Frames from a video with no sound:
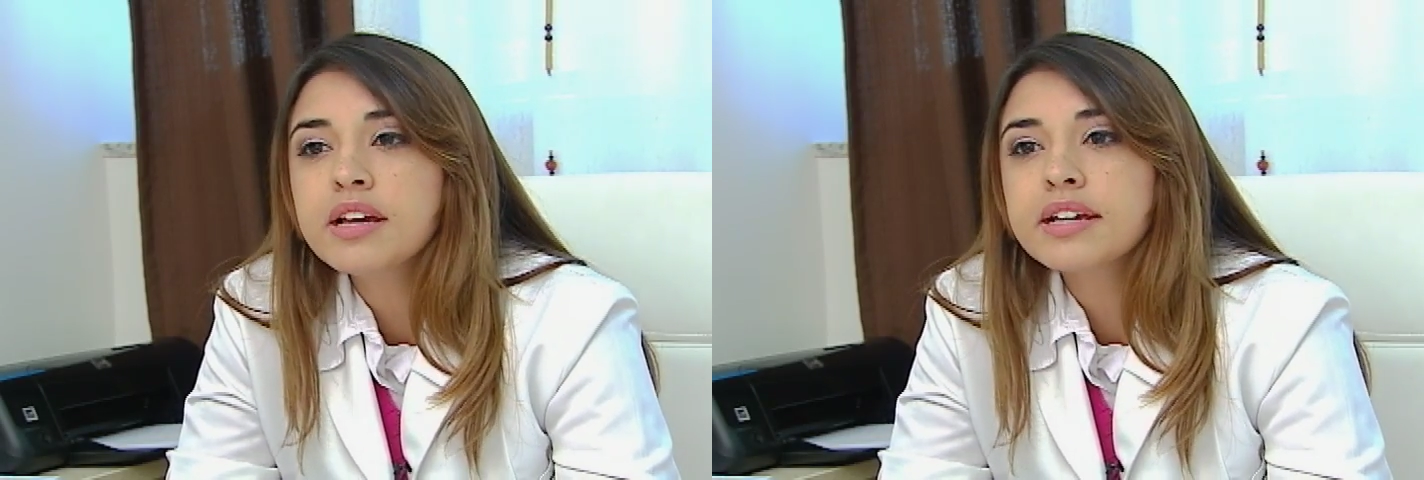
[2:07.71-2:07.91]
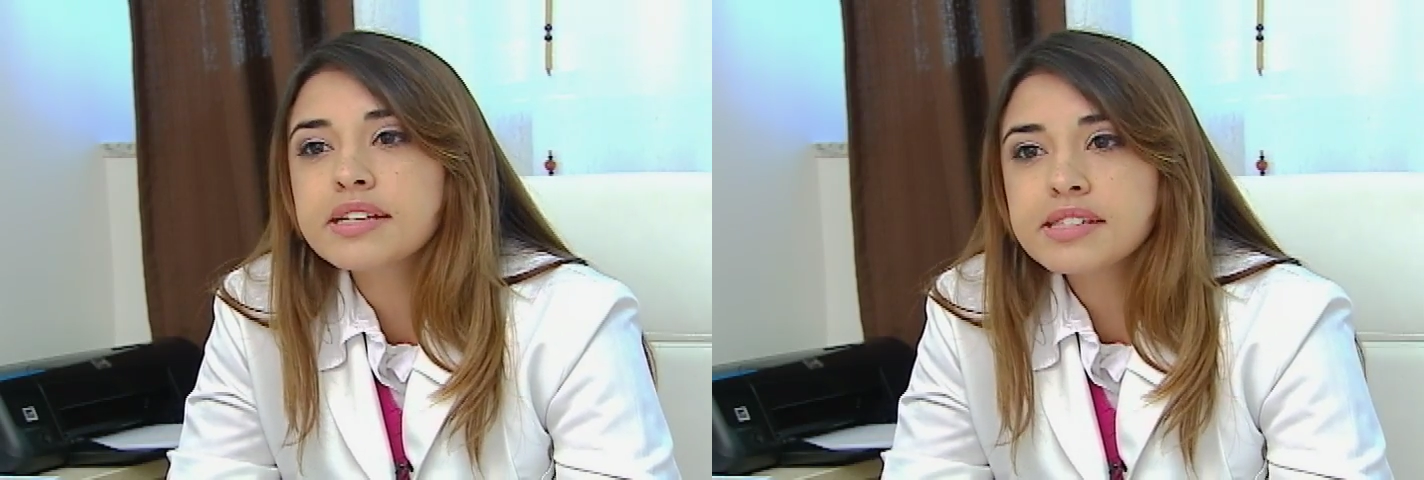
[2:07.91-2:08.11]

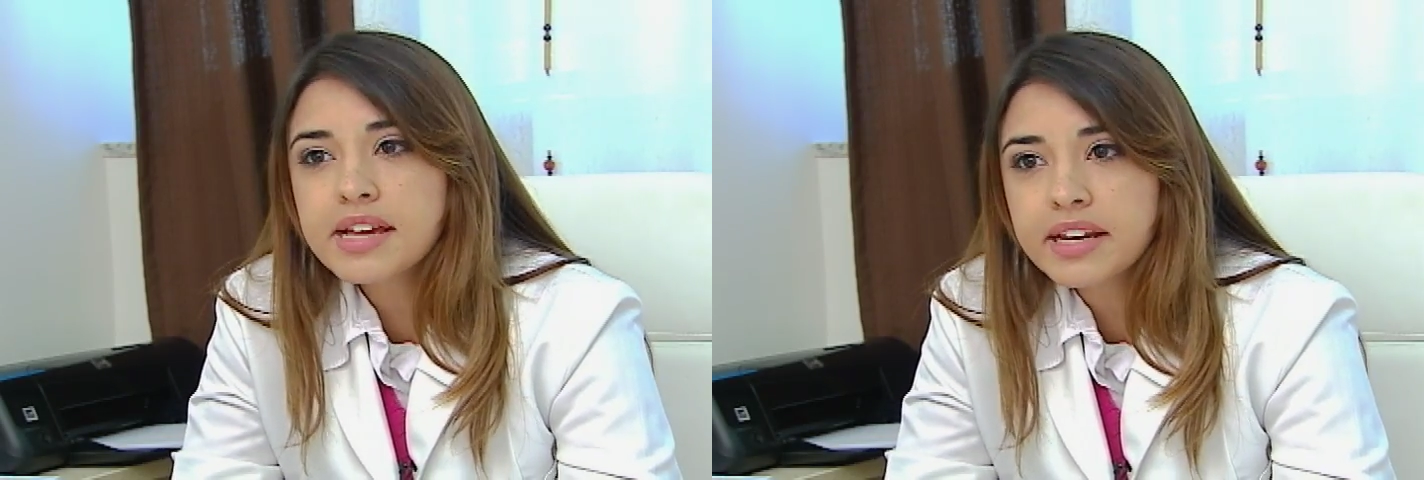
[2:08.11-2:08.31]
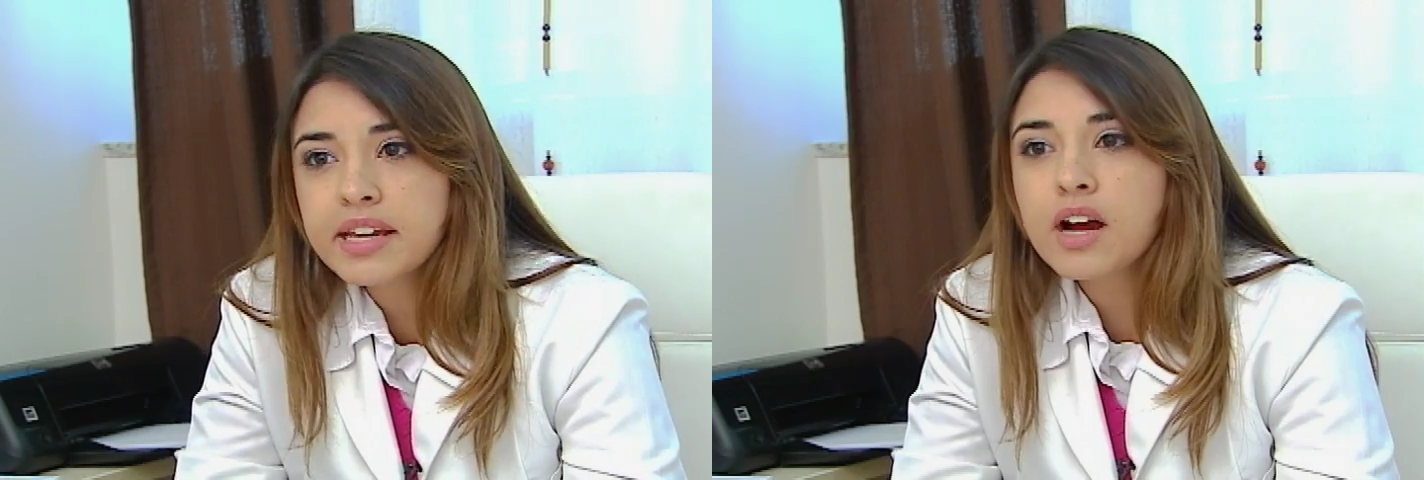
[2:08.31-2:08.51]
que
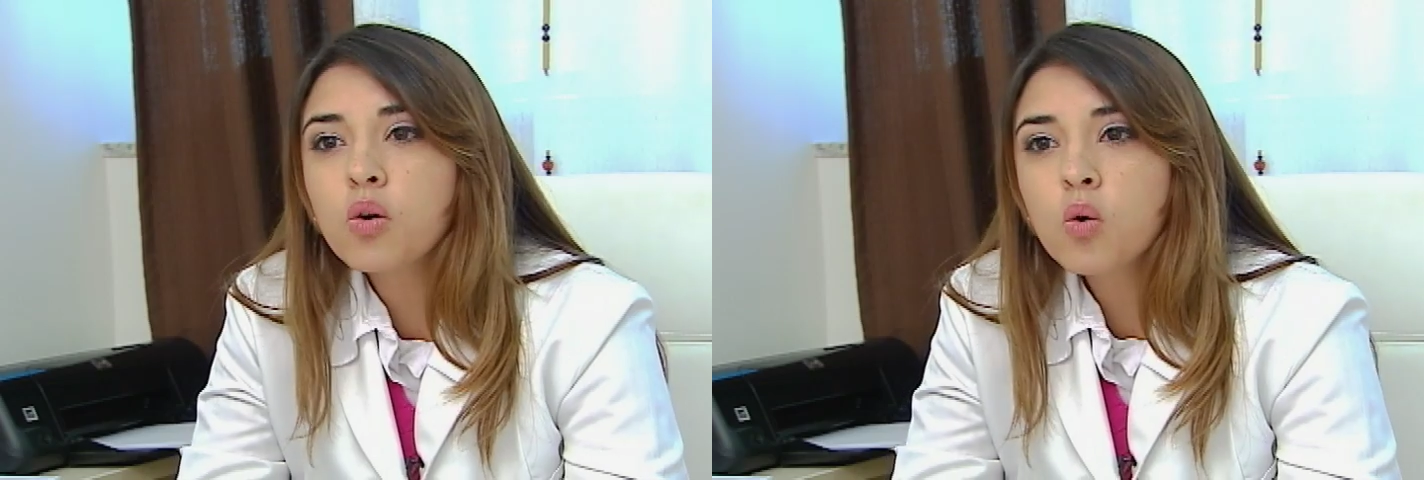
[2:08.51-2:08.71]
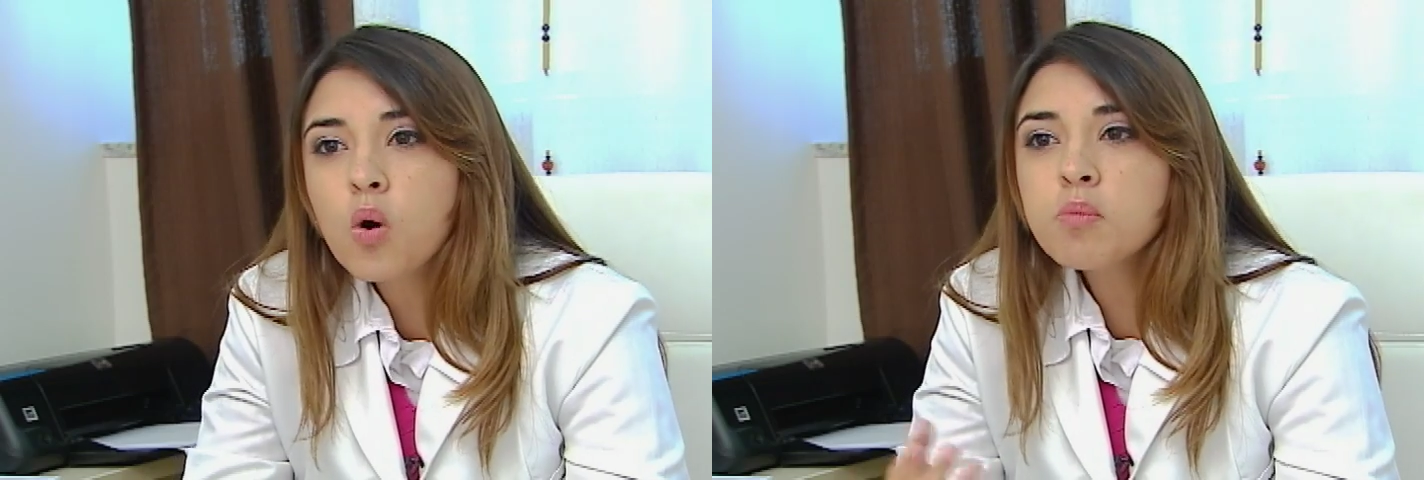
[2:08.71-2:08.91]
seria
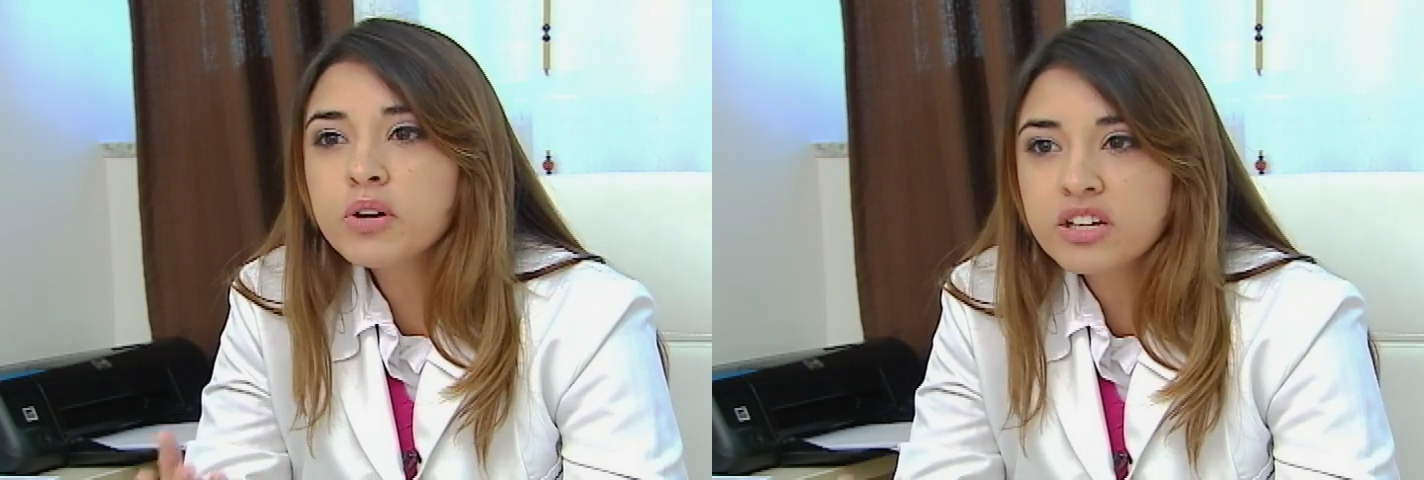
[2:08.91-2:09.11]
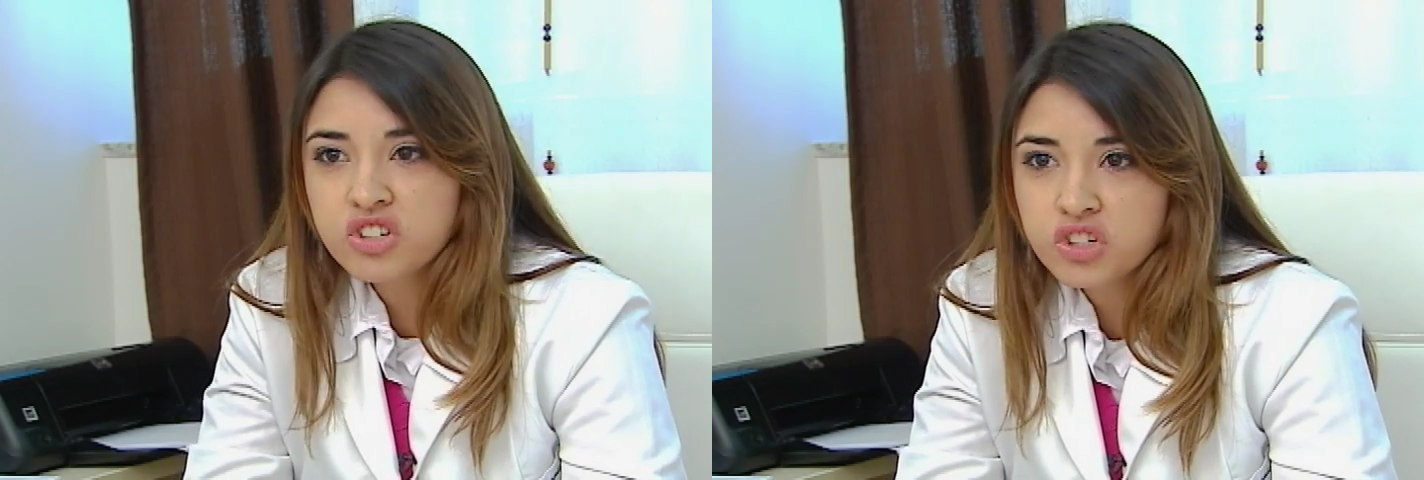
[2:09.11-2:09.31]
como
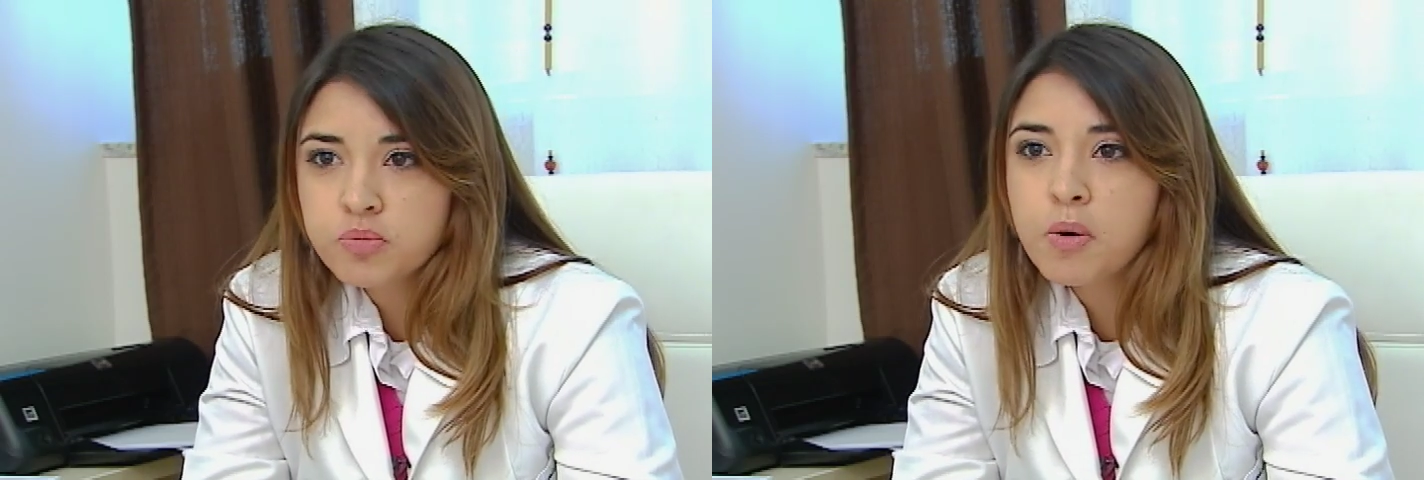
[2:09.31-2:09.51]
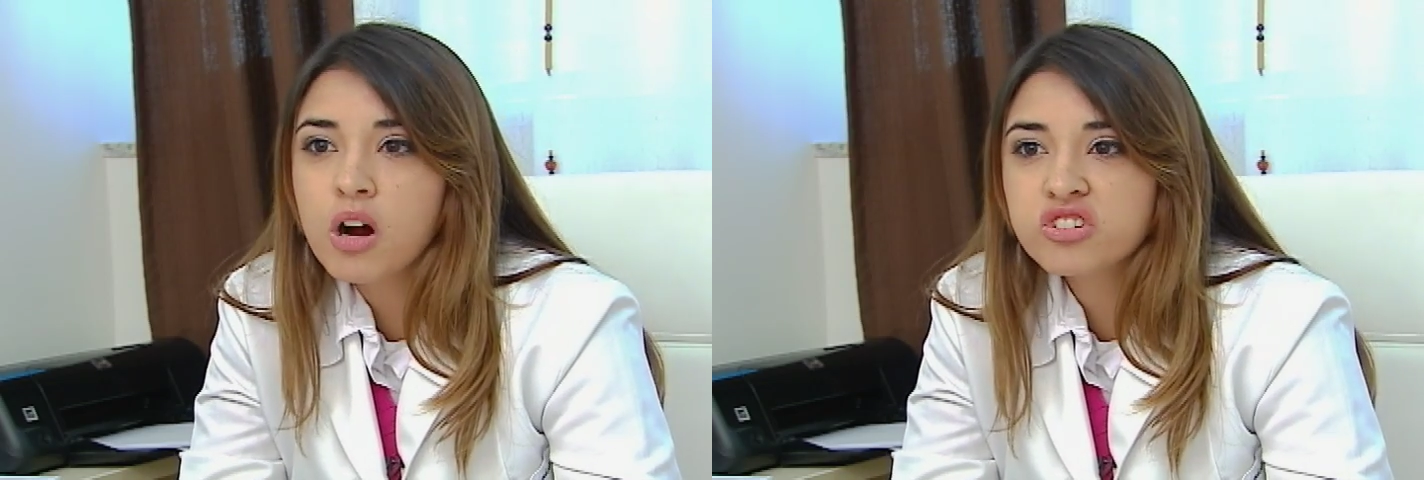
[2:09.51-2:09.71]
que a gente
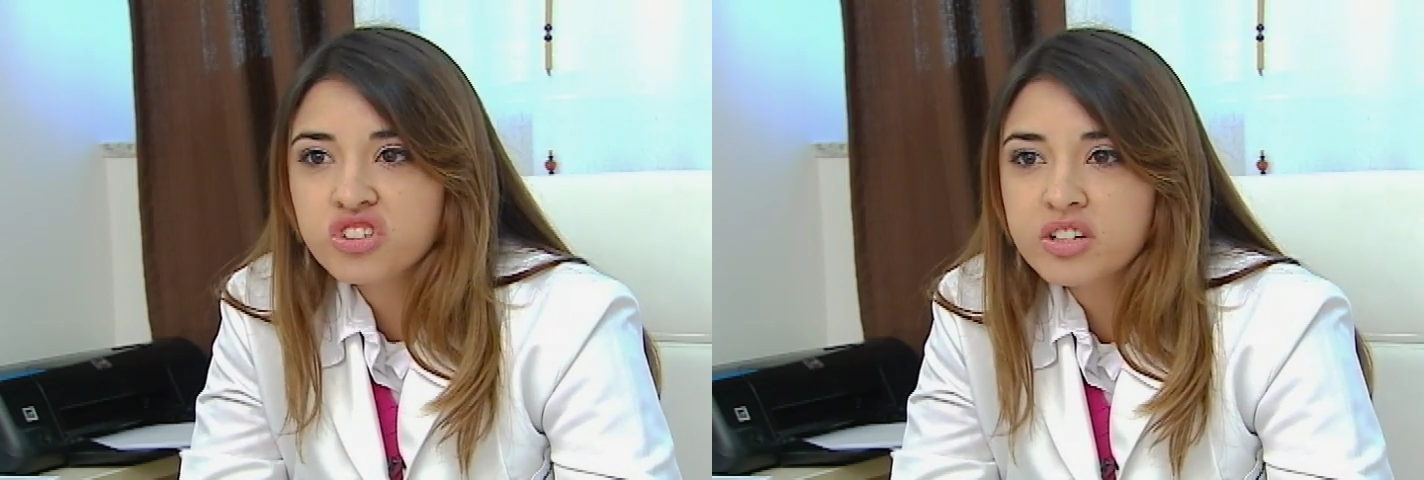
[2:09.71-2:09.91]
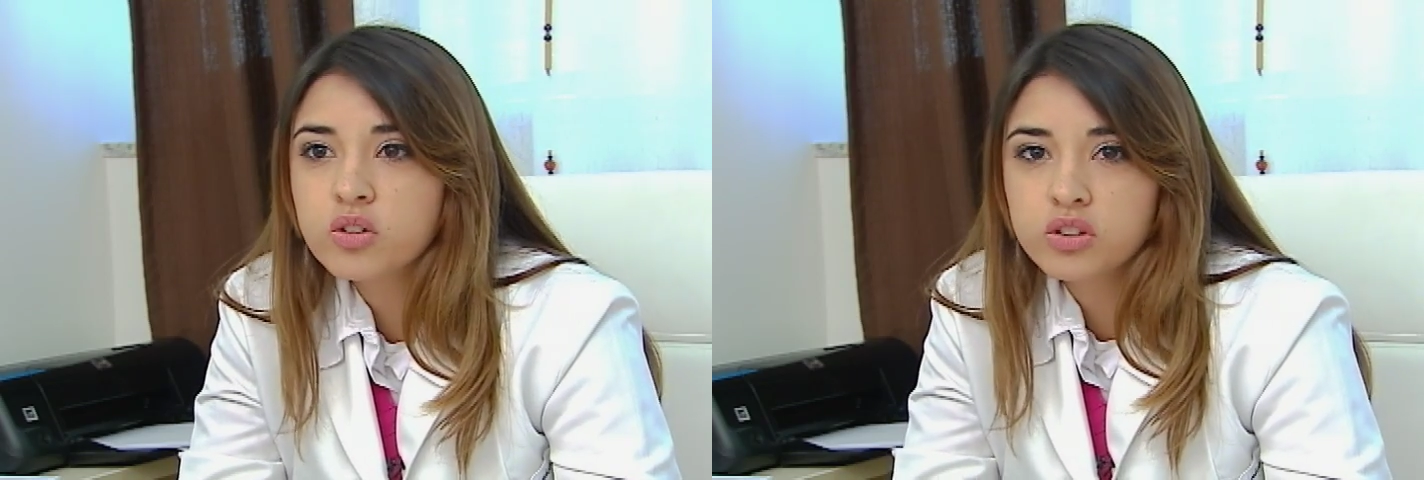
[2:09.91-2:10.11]
pode
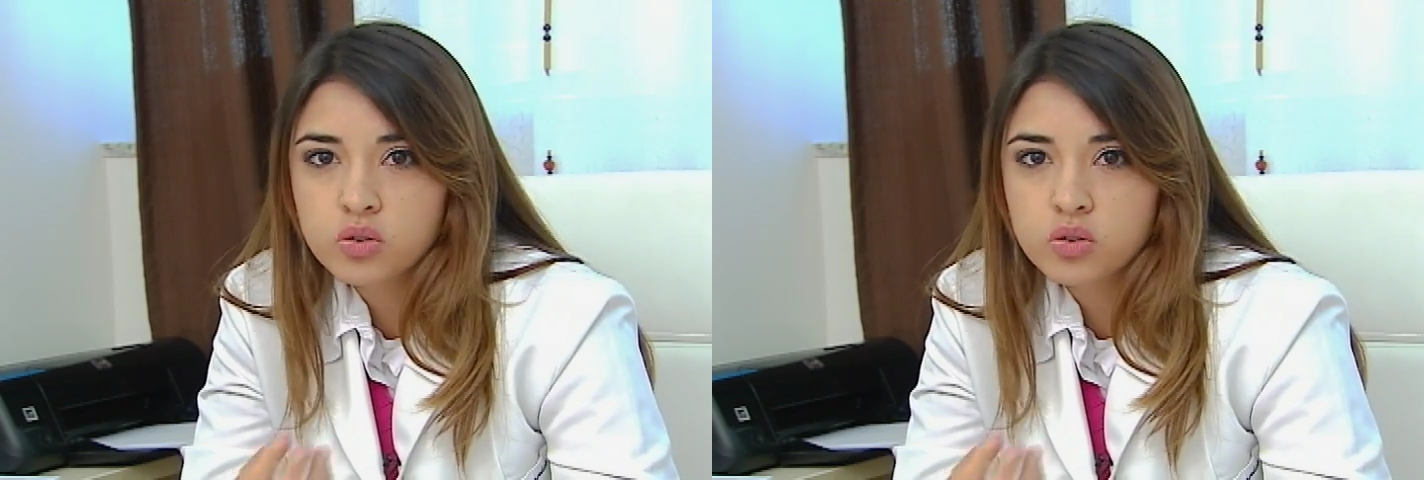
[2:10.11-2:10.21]
tor